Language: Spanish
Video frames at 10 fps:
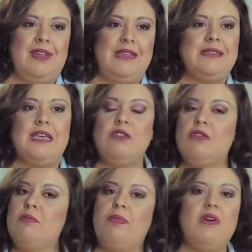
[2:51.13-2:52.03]
es que
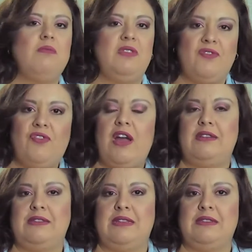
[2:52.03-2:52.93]
yo no puedo mis
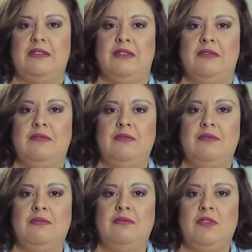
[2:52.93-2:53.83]
fuerzas,
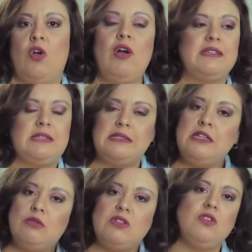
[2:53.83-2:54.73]
con esta
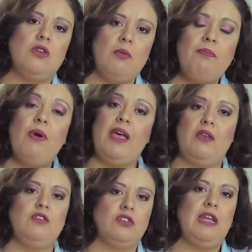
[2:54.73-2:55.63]
situación no
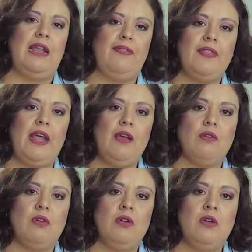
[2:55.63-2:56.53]
puedo, yo te la entrego.